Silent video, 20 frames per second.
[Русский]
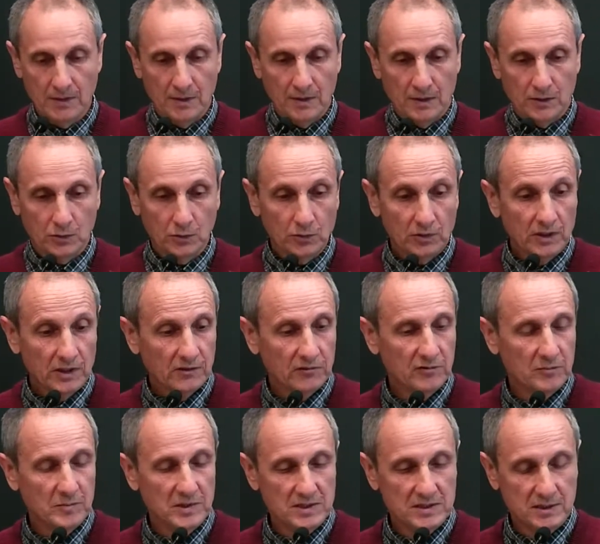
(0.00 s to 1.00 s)
До этого
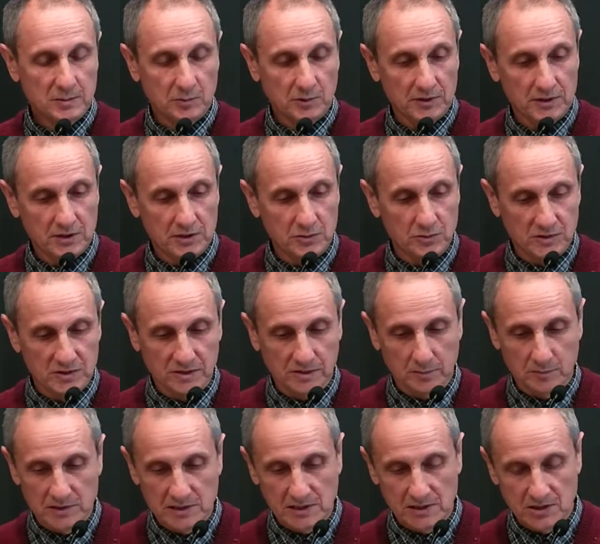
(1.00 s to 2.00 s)
места, братья и сестры,
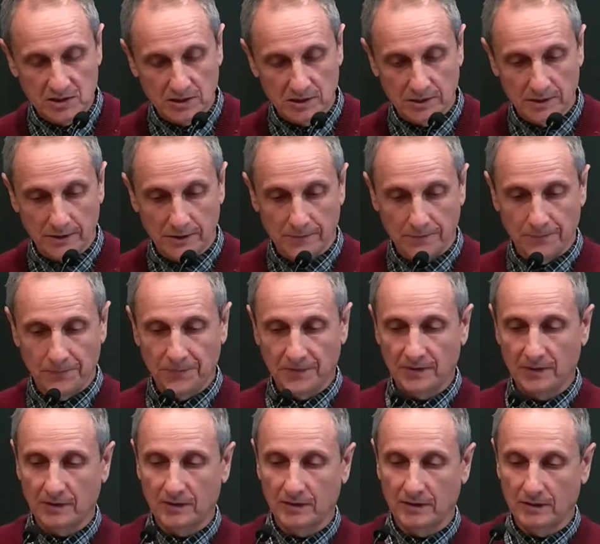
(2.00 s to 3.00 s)
мы слышали,
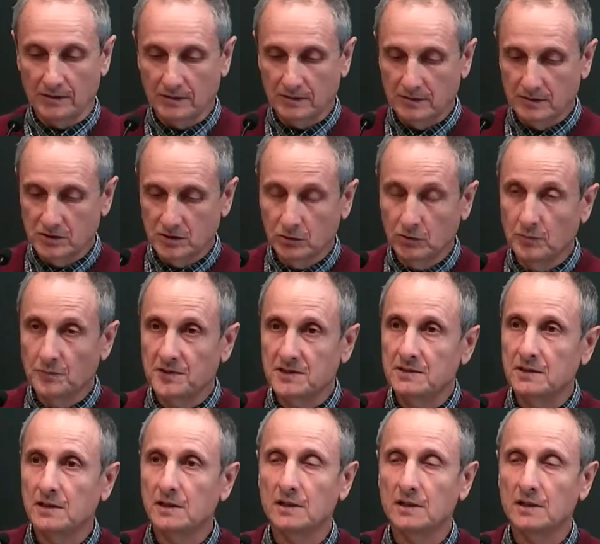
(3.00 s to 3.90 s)
э, что Писание